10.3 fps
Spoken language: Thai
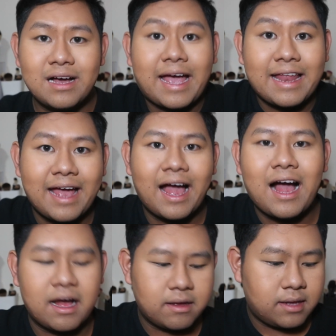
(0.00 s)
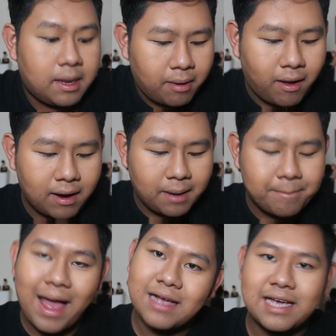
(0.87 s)
แค่นี้ค่ะเรียบร้อยแล้
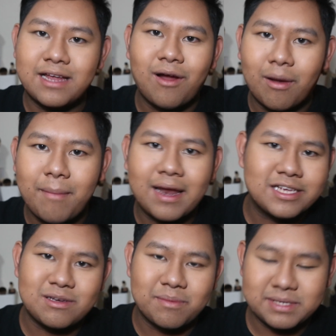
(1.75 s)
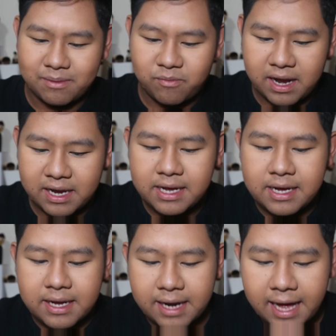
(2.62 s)
วแป้งใช้น้อยมากในชีวิตประจำวัน
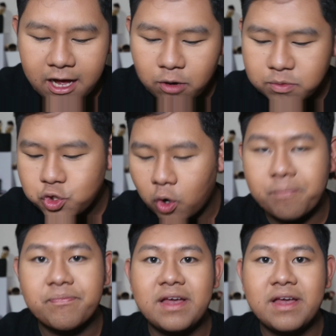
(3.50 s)
นะคะคุณผู้ชม